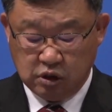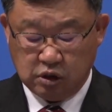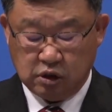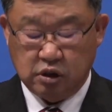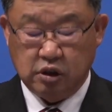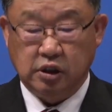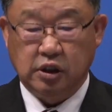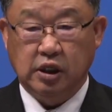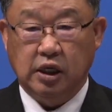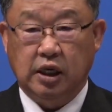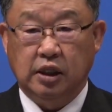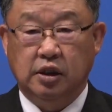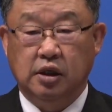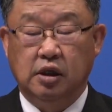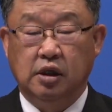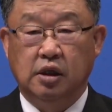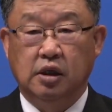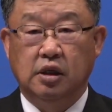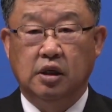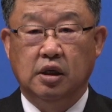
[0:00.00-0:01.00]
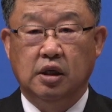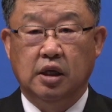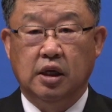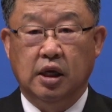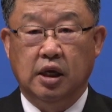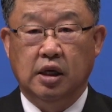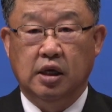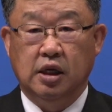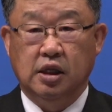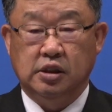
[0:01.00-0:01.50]
그의 아들
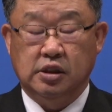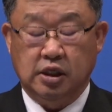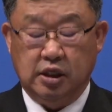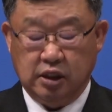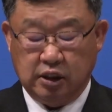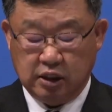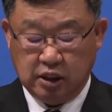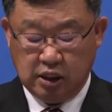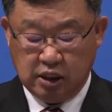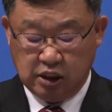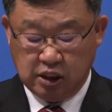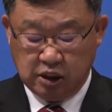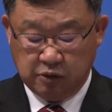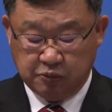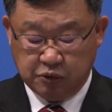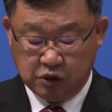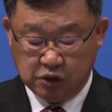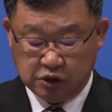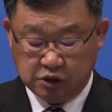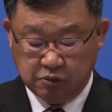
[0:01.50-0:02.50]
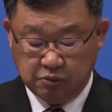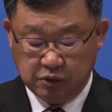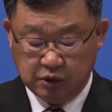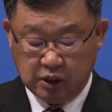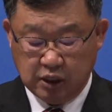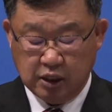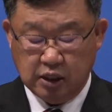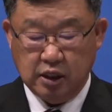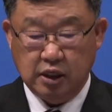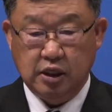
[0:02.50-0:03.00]
엘라셀에게
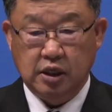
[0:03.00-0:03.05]
입혔습니다.